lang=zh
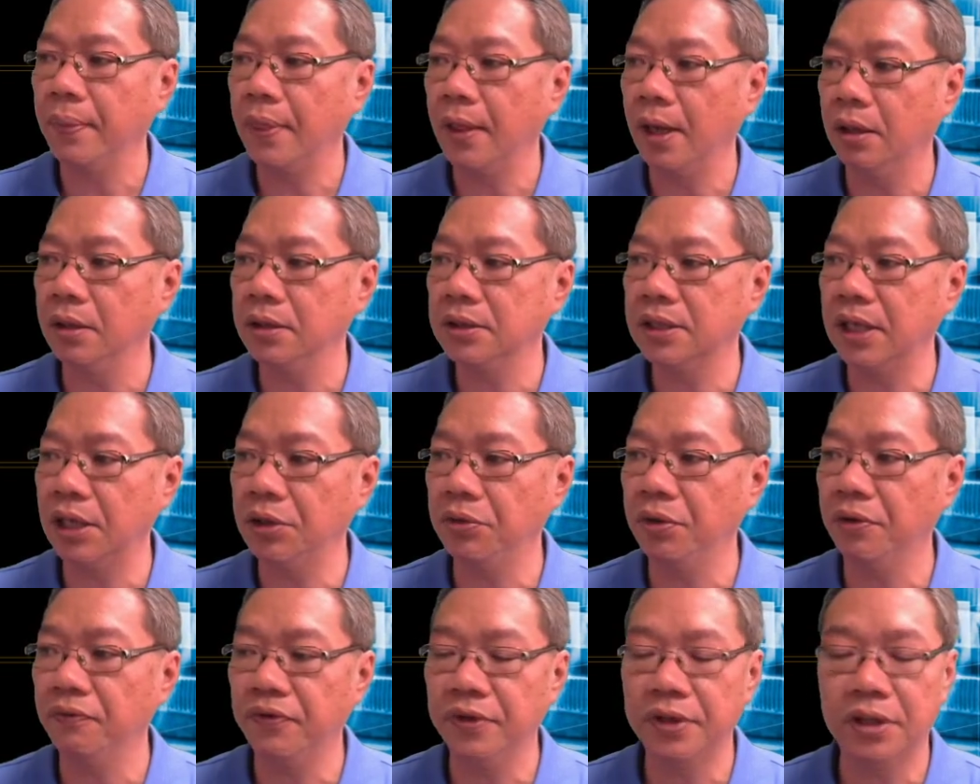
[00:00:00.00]
好，三
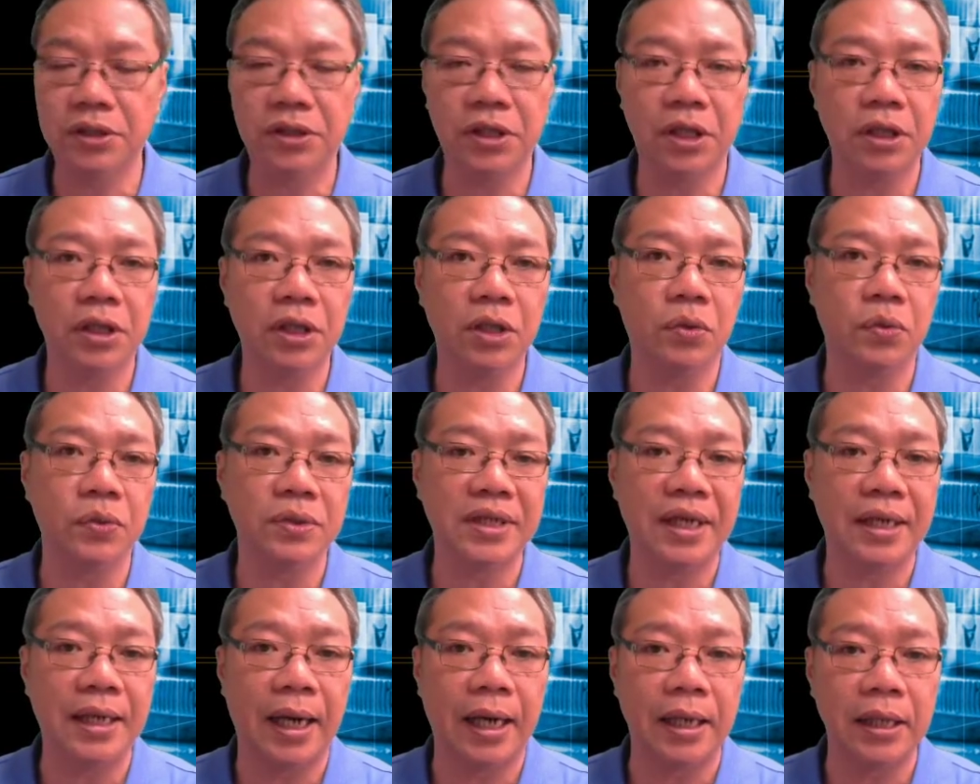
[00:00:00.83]
月份的潜力股
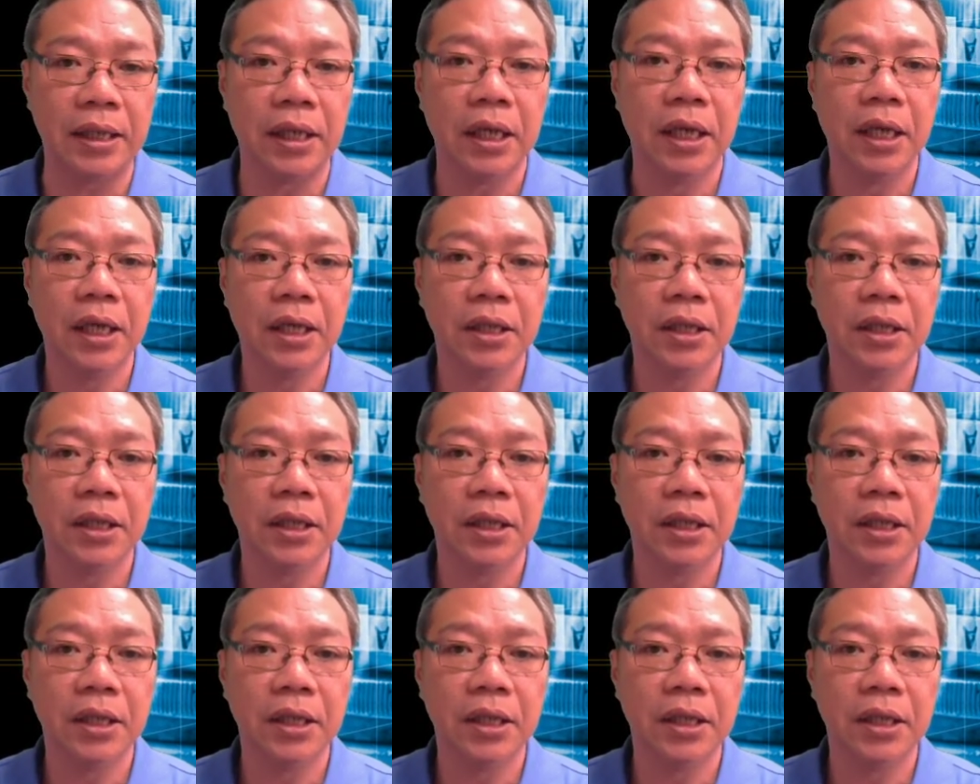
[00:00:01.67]
在哪里？